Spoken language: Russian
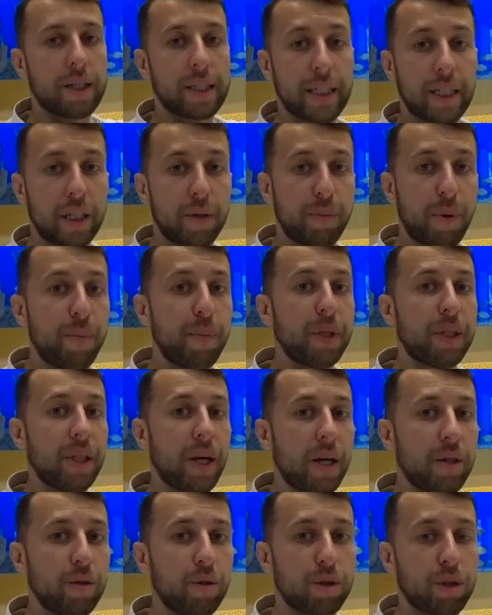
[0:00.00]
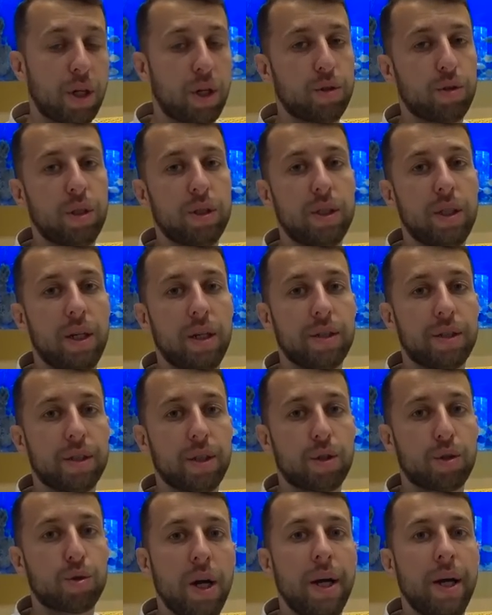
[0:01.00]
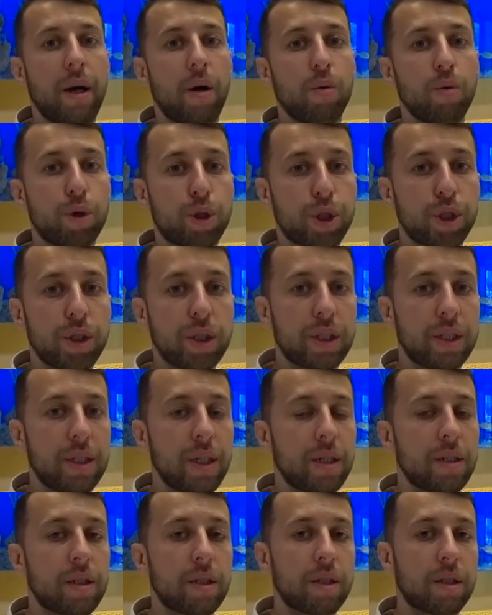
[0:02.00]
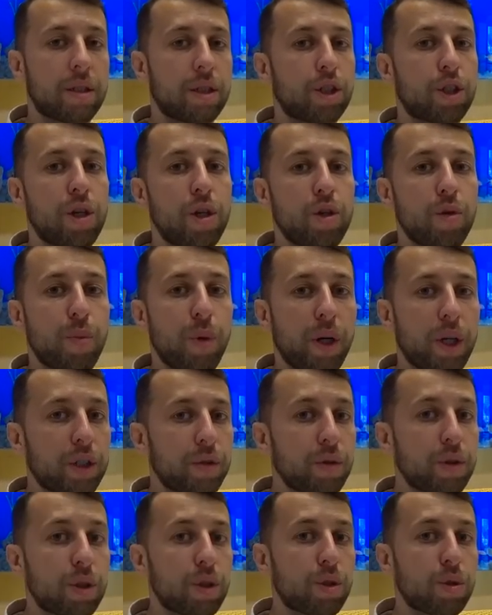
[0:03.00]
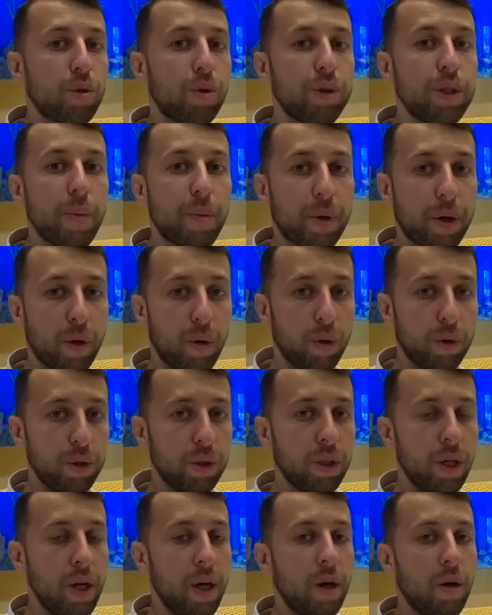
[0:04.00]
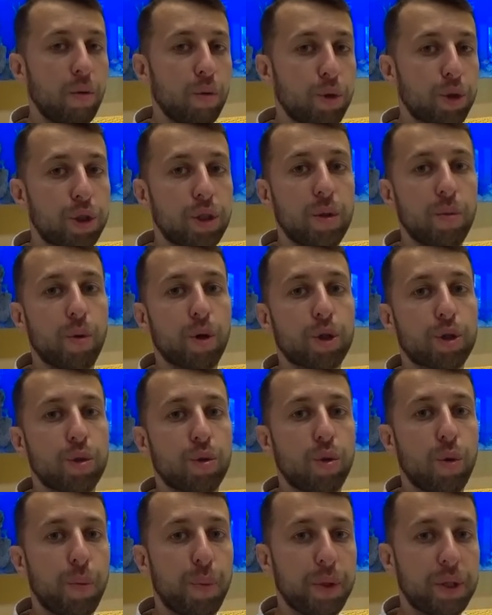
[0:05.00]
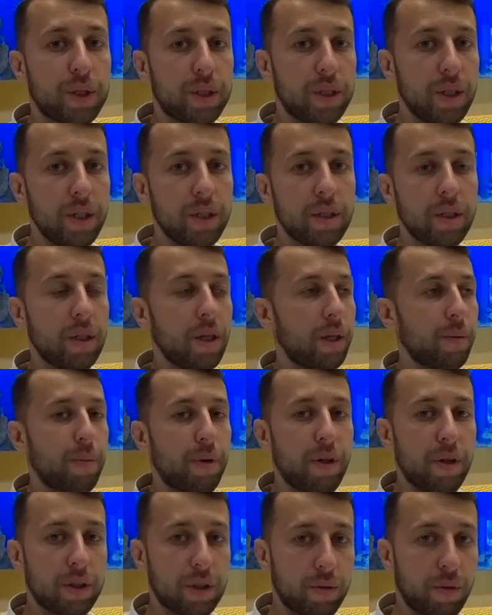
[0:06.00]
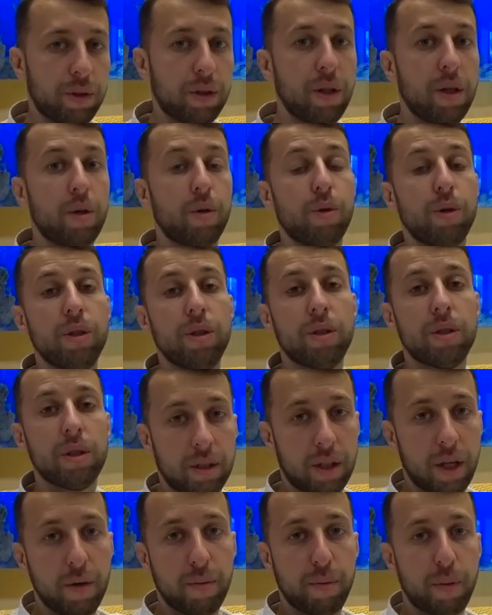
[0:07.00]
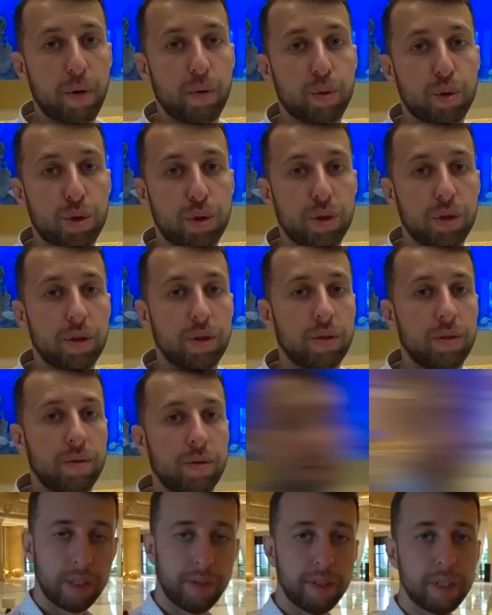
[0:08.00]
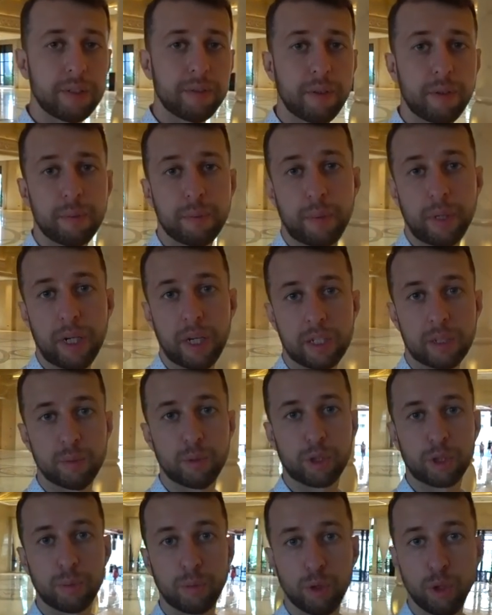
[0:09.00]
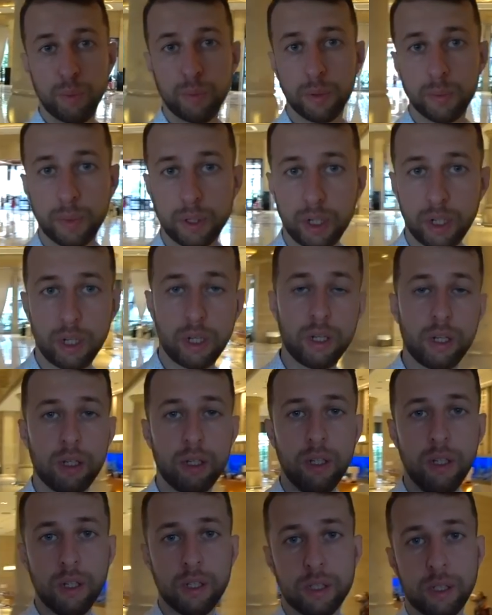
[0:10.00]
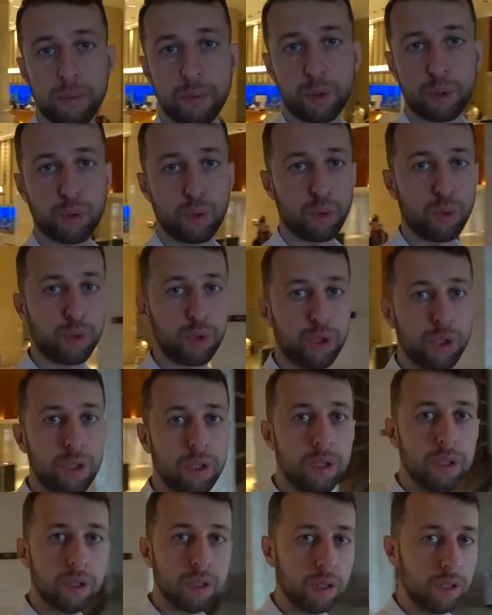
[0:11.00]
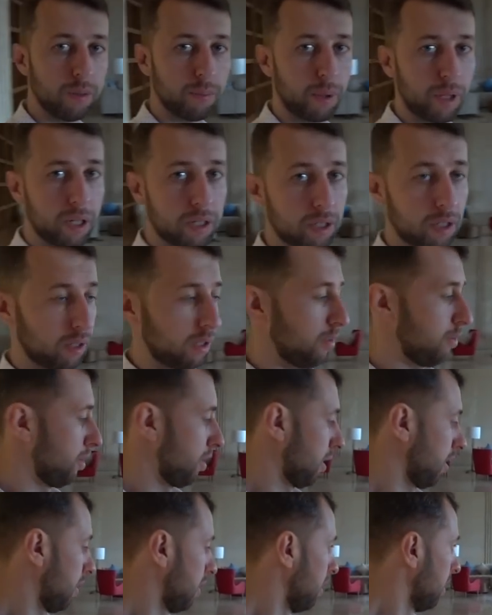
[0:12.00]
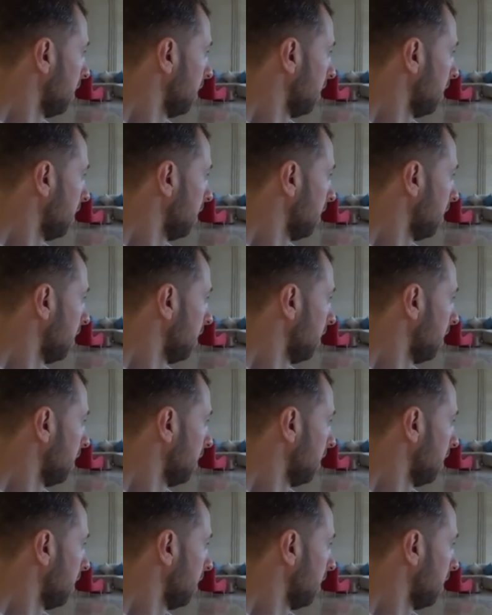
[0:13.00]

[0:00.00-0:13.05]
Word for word: кстати, по питанию сразу отдельно скажу. Ужины здесь, к сожалению, пока шведский стол не проходит. Ужины можно купить здесь и отправиться в отель Руизи и там поужинать. Давайте с вами пока осмотрим лобби, пока нам несут ключи и показать номера.